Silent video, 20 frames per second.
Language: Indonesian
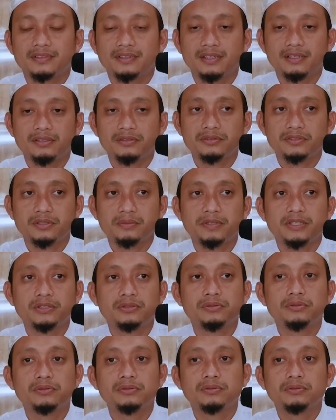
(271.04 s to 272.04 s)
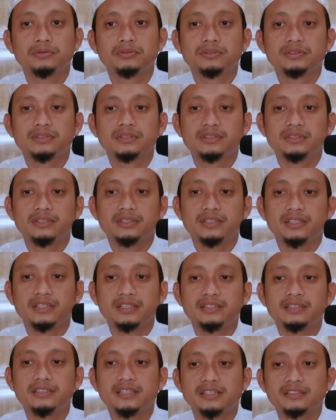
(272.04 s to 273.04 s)
Kalau zaman dulu
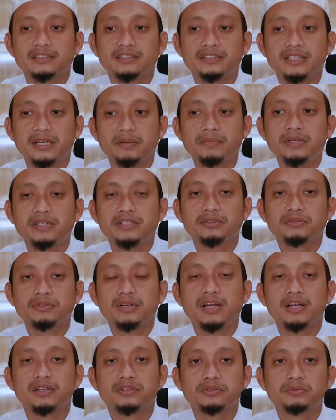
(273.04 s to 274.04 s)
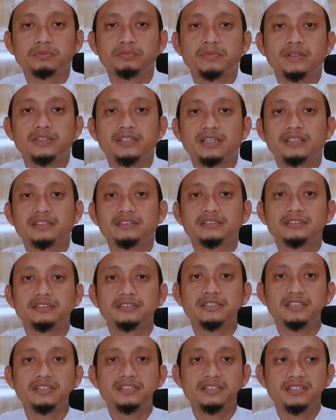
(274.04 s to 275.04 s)
negeri yang dijamin itu harus
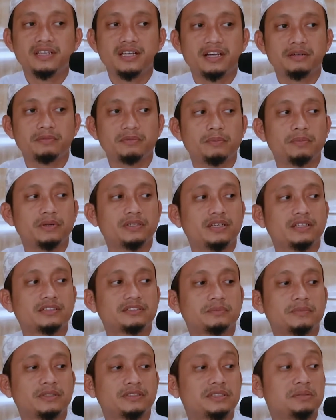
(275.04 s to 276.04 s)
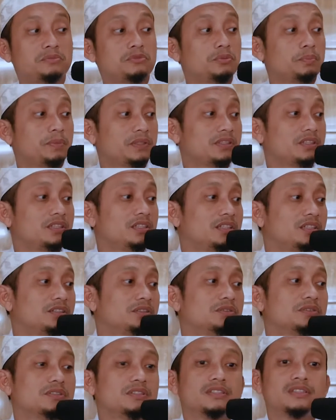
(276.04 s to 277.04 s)
membayar jizyah, membayar semacam upeti
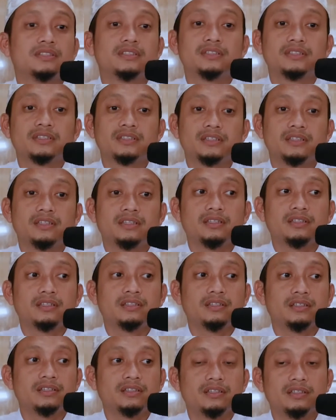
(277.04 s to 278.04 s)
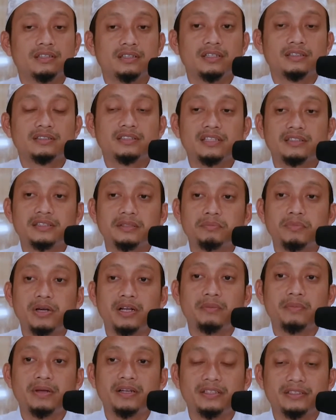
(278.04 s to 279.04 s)
gitu. Uh, ada
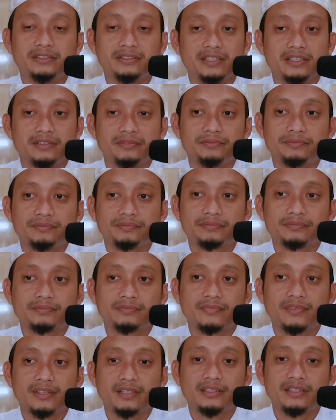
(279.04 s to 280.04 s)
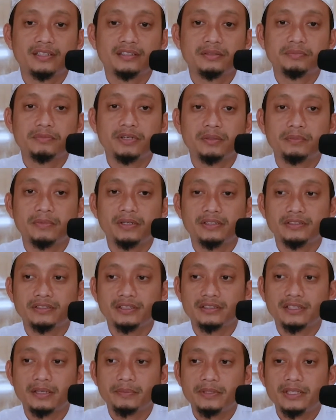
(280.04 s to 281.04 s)
timbal baliknya. Ada timbal
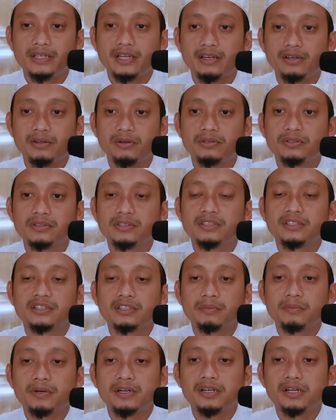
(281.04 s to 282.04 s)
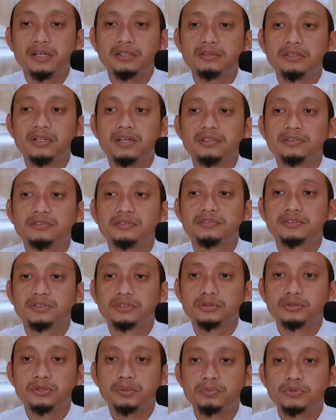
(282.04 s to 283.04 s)
baliknya. Tapi kalau kepada Allah
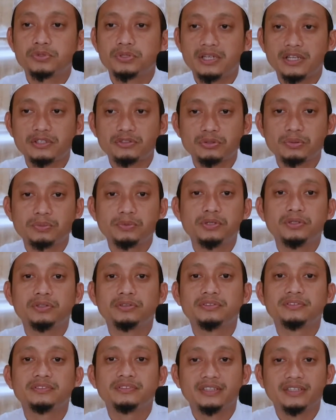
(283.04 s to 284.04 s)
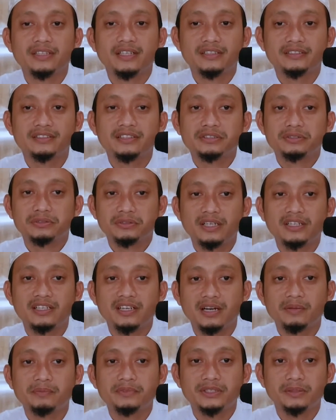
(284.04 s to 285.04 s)
cukup salat subuh, Anda sudah
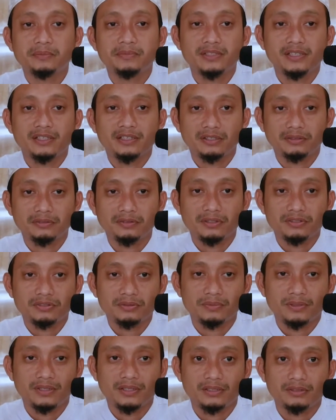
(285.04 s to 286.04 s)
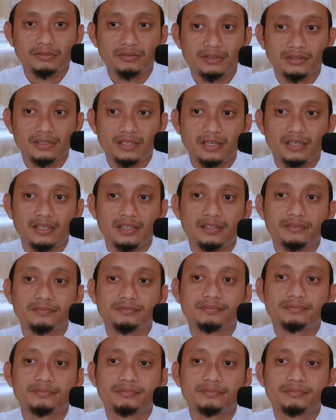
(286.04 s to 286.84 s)
dalam jaminan Allah Subhanahu wa taala.